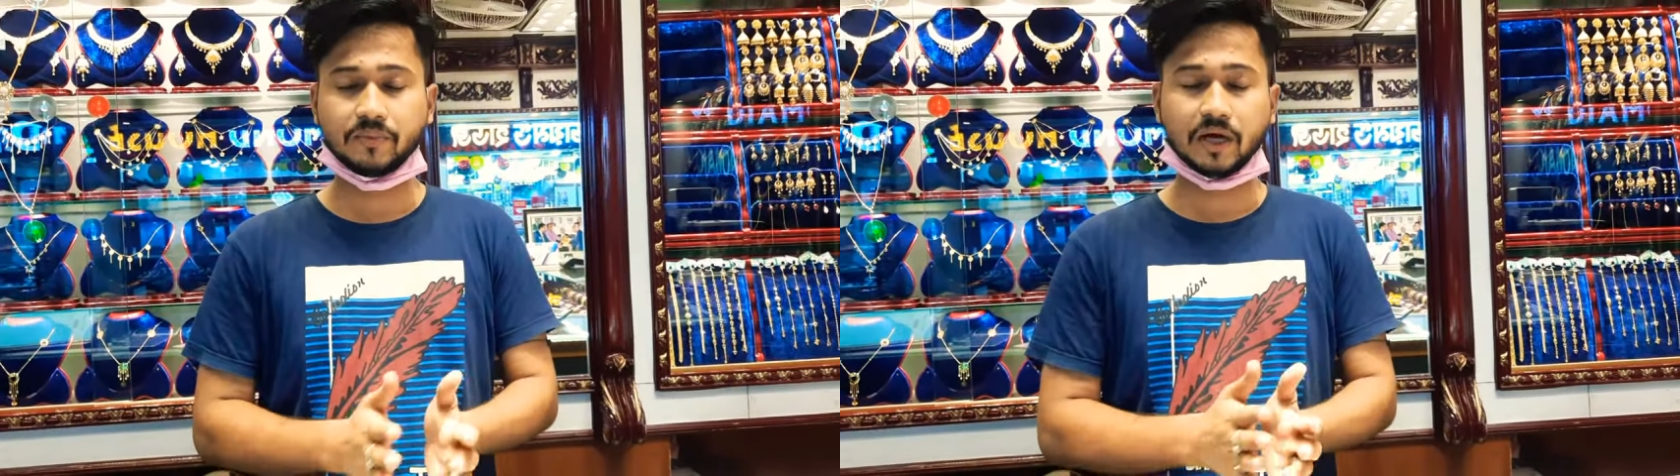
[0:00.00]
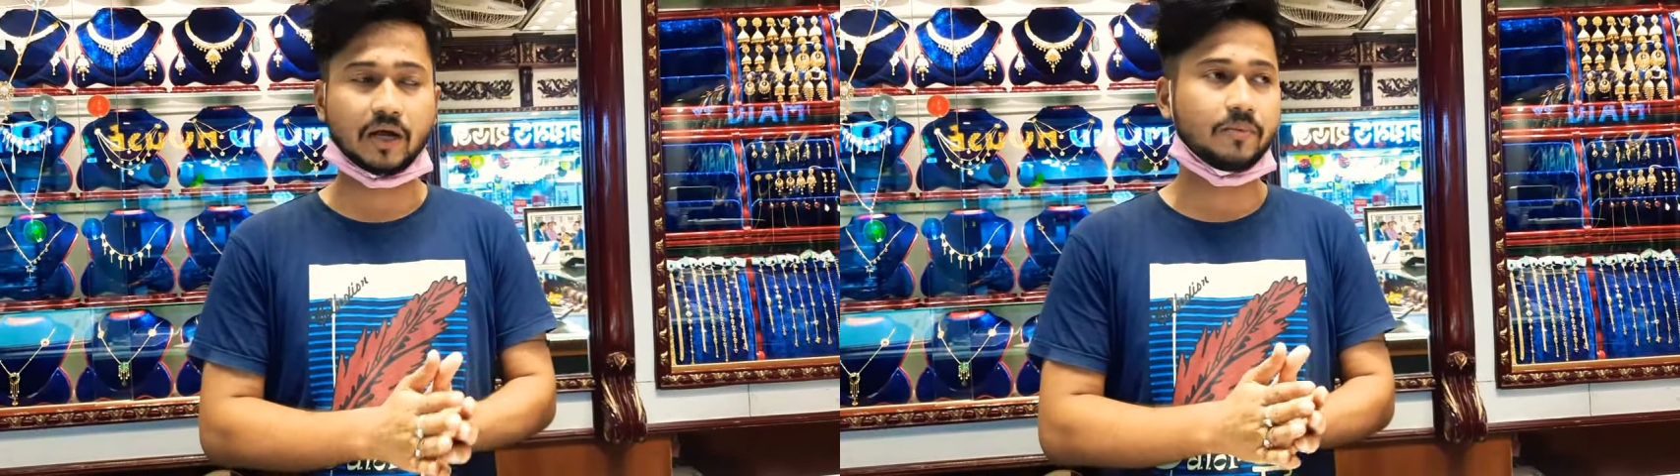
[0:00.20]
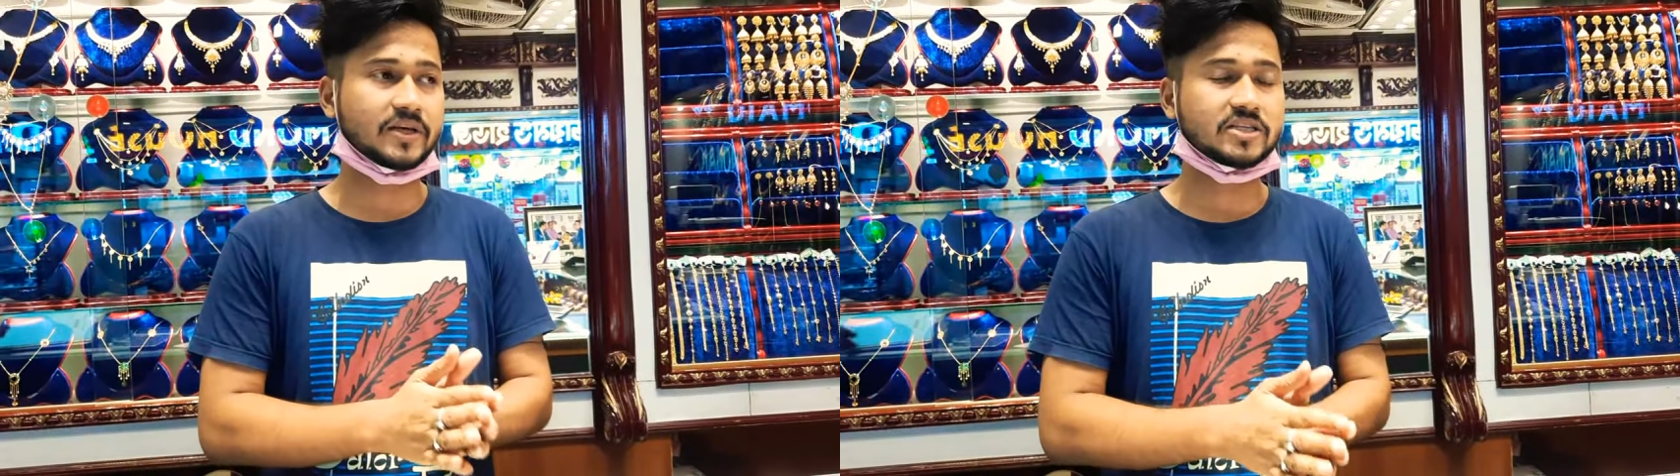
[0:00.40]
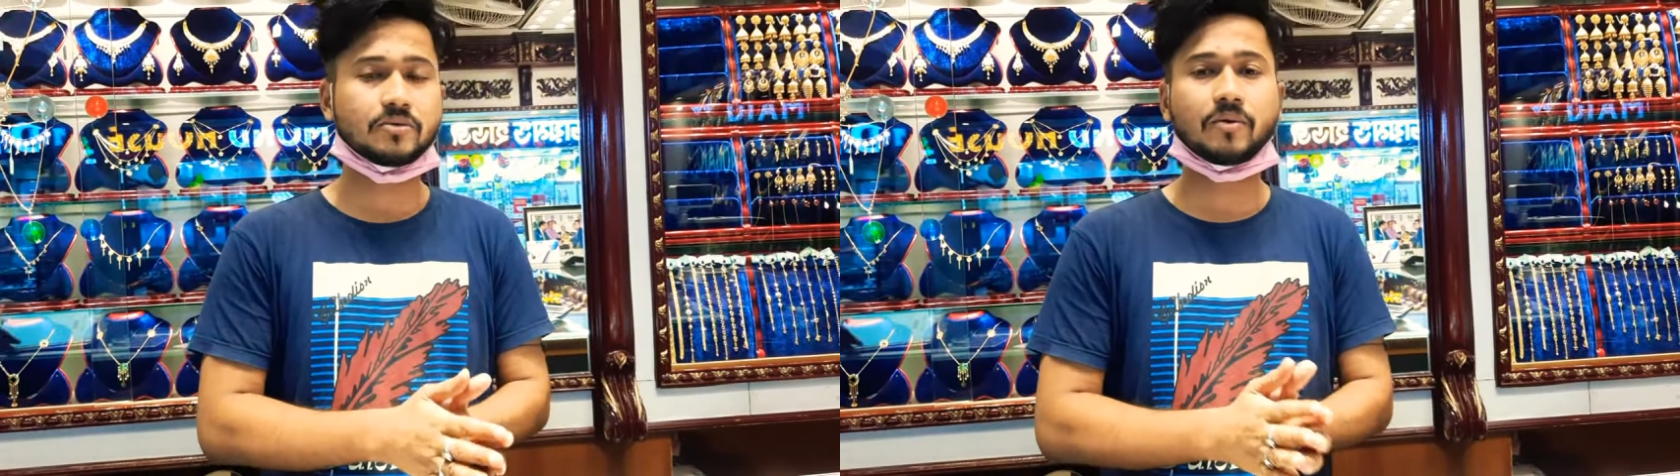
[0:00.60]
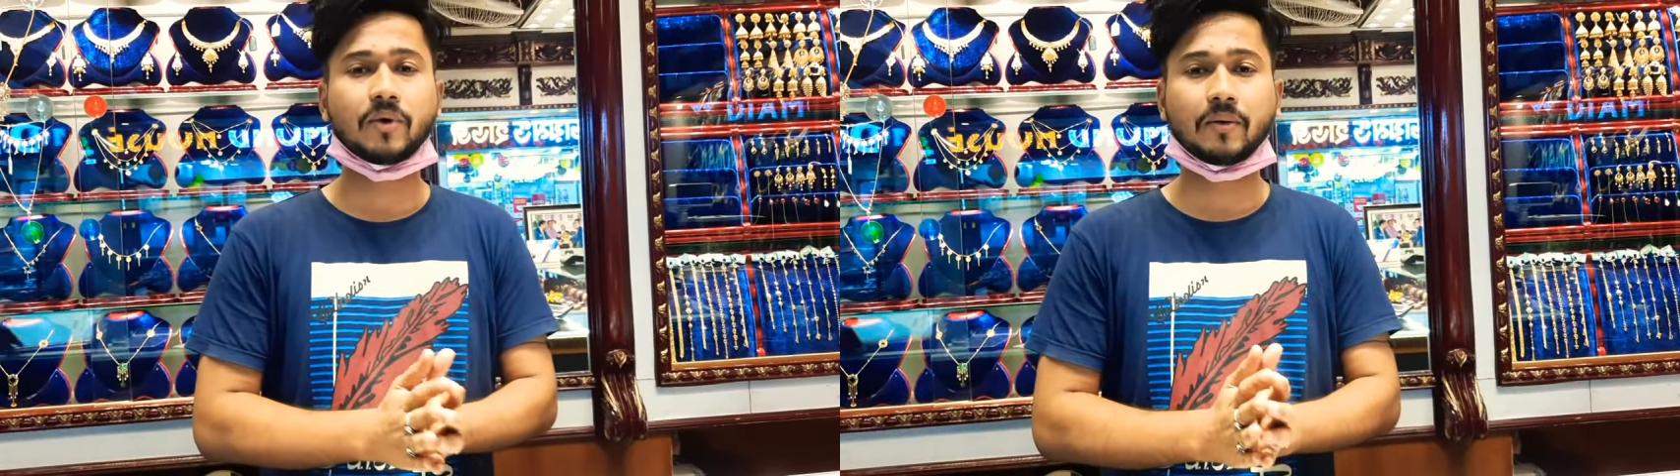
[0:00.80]
আর
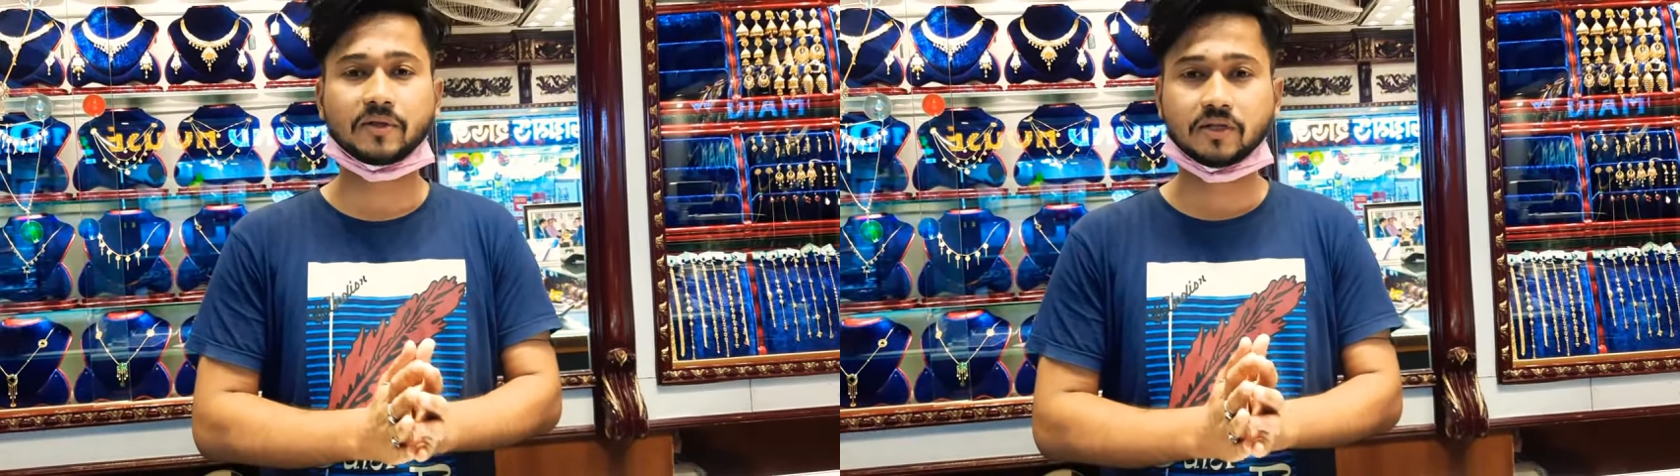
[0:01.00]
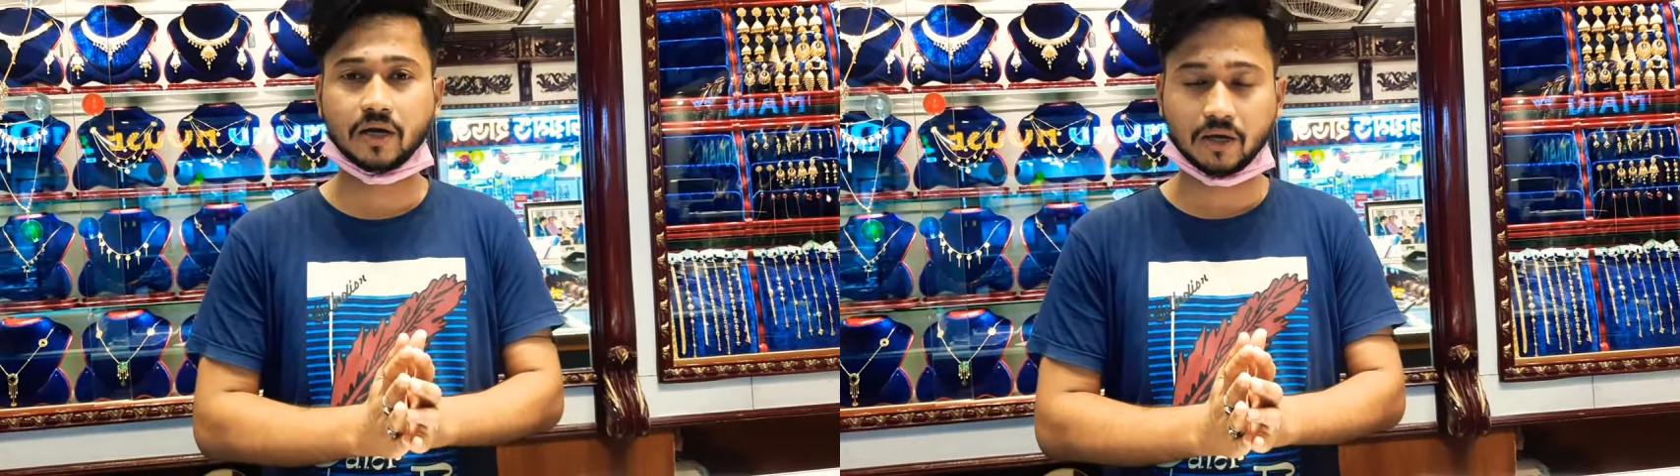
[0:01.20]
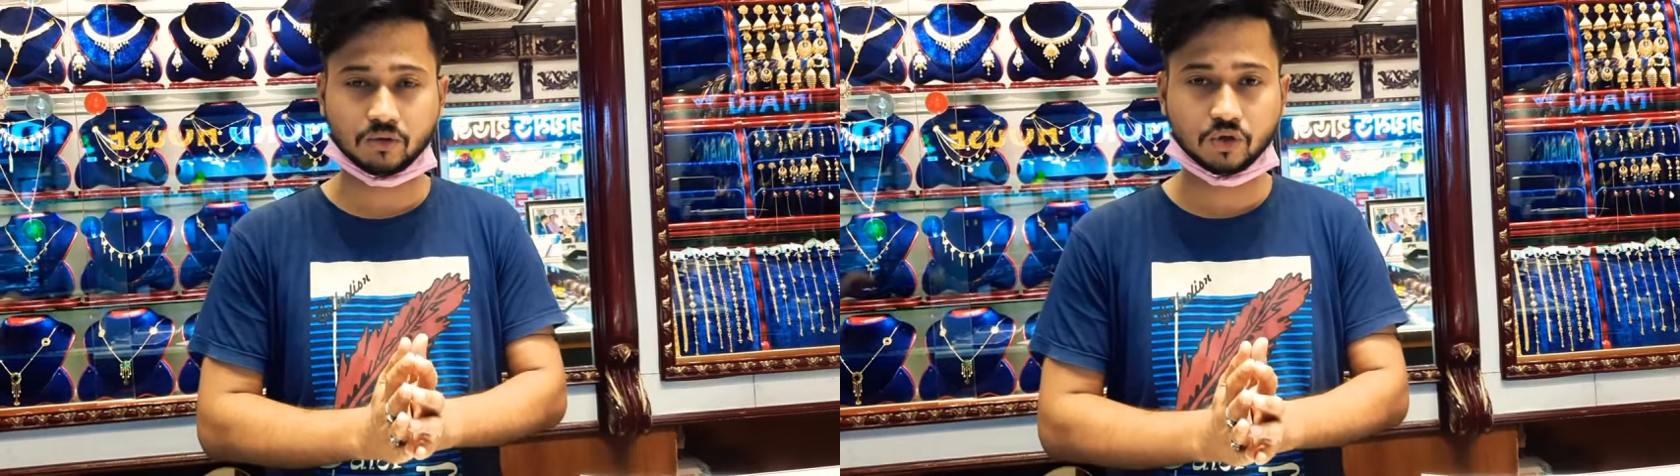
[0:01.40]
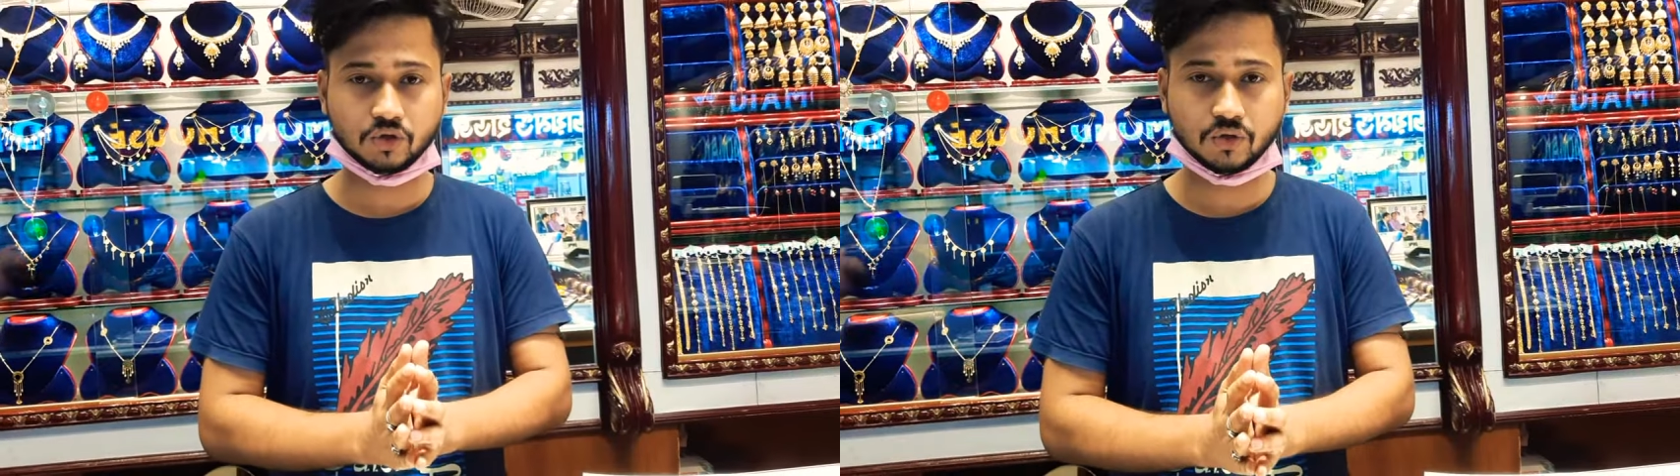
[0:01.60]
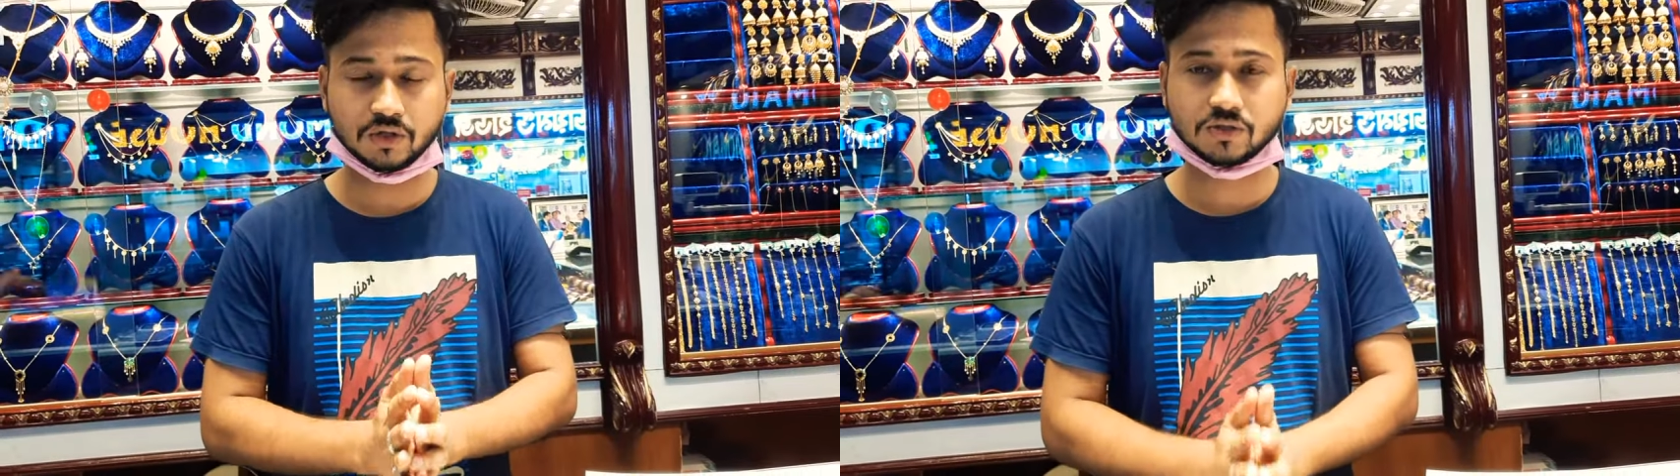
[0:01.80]
ম্যাক্সিমাম আমাদের আনন্দ
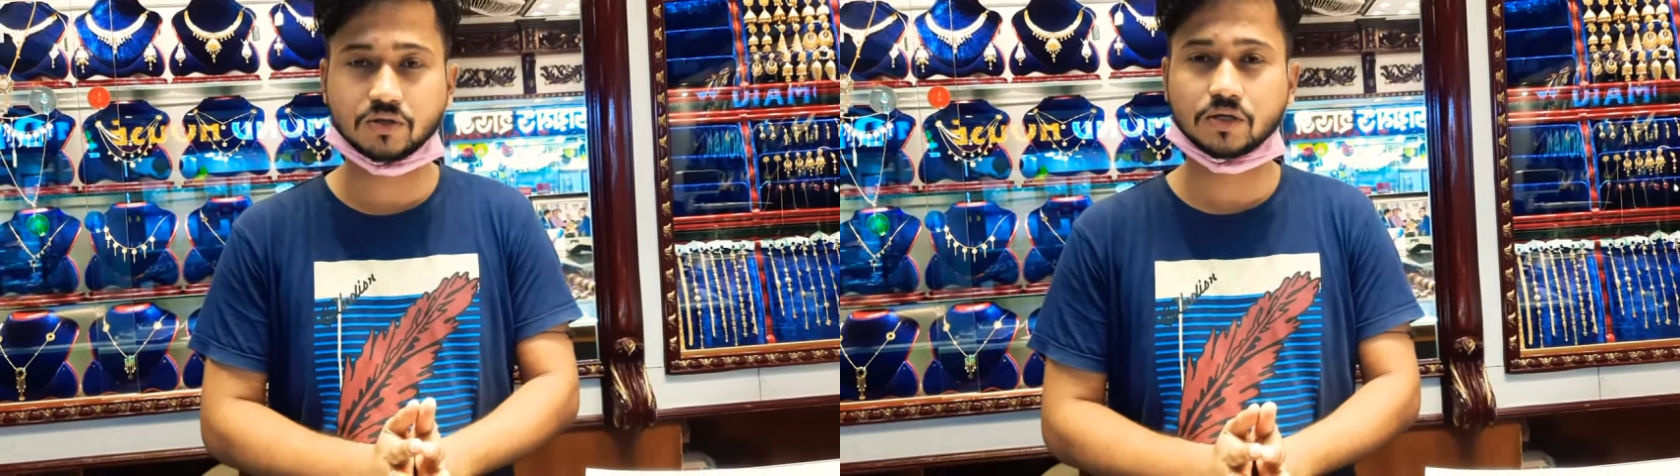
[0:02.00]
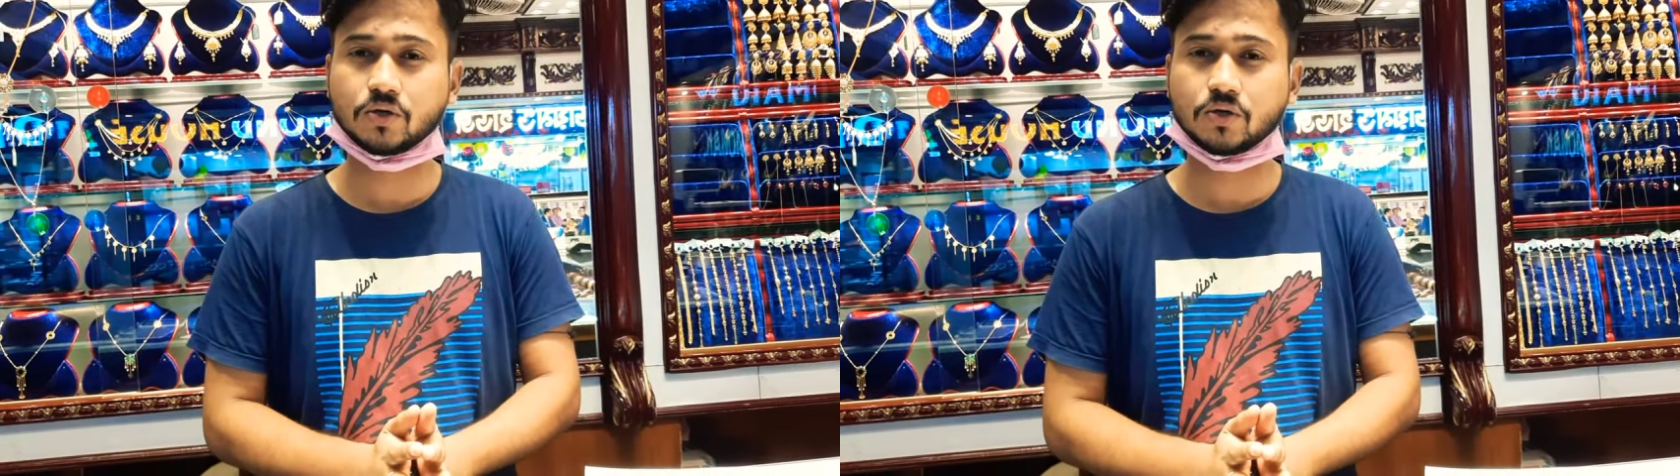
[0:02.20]
জুয়েলার্স সাথে